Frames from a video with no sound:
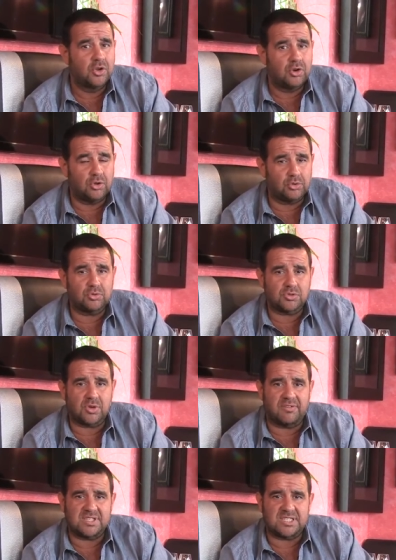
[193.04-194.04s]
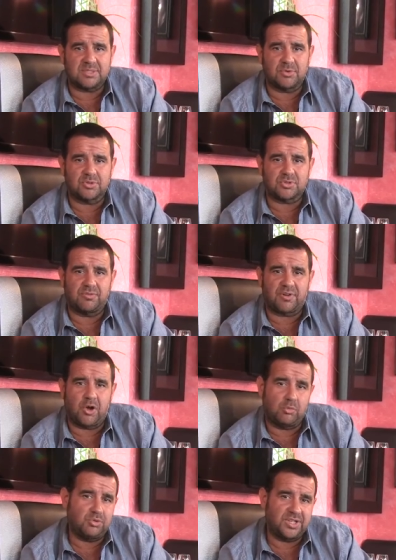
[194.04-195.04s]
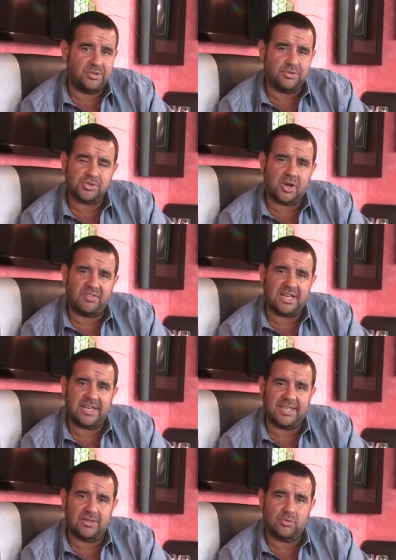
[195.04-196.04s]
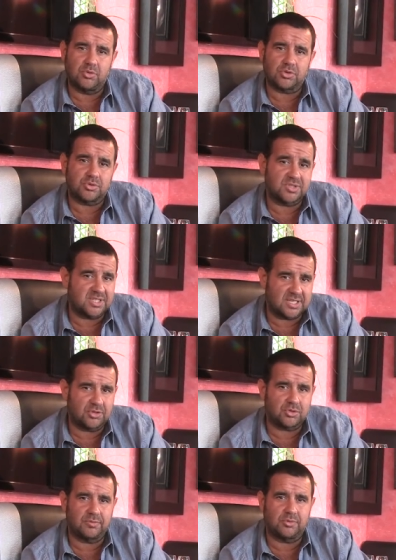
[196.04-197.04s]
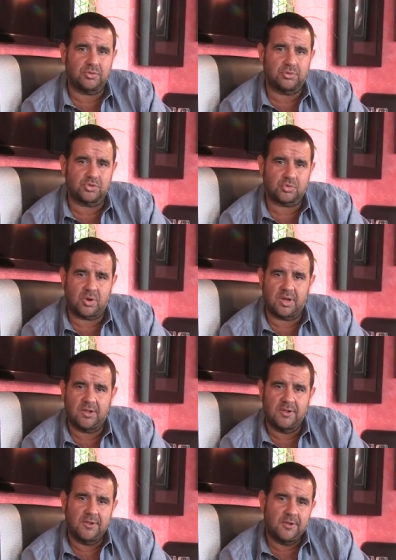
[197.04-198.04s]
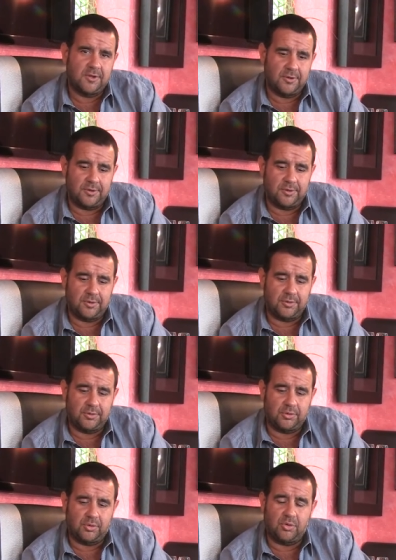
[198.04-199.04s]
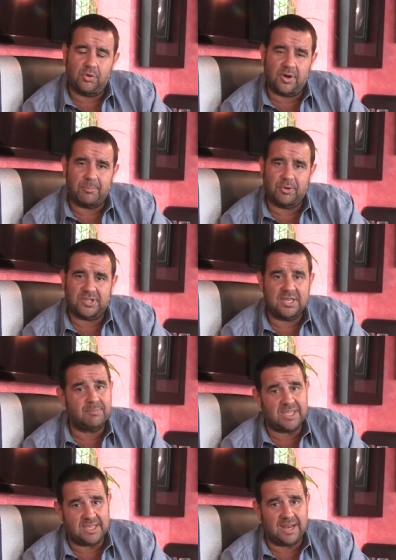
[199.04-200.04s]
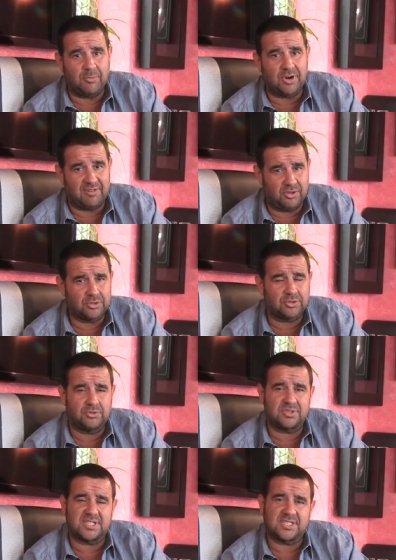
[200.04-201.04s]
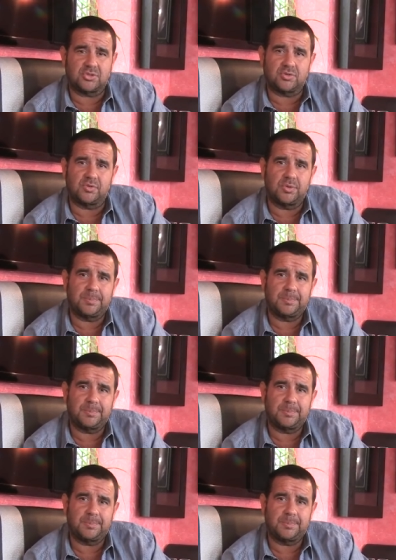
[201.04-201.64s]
le retour sur investissement se fera au bout des deux ans avec les gains de course que ces cinq chevaux de choix auront rapportés, mais également la vente de ces cinq chevaux.